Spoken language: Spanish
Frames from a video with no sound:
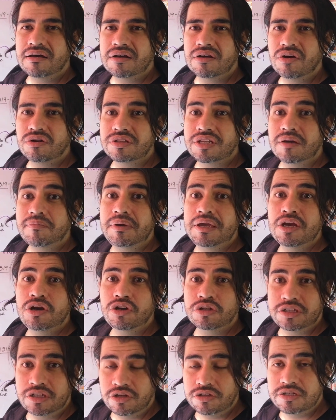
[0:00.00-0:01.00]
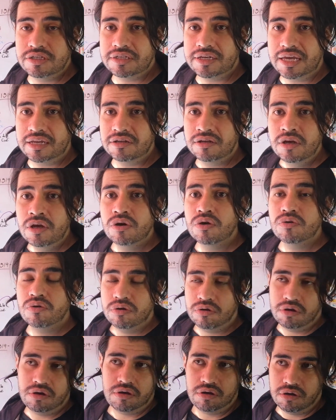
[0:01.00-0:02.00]
contra México Tenochtitlán,
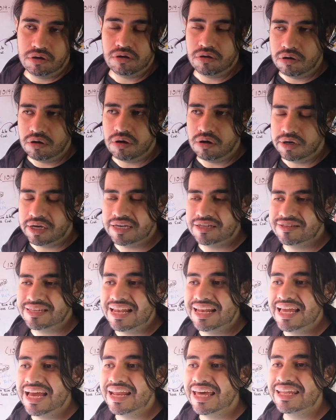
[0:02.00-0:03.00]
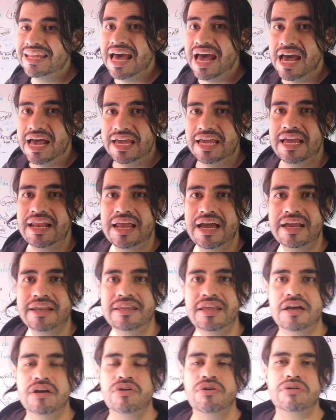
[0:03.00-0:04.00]
eh, que se aliaran a él, a
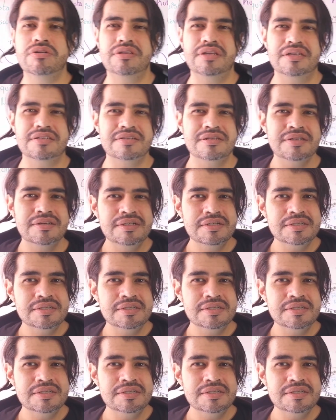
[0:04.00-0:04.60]
Hernán Cortés.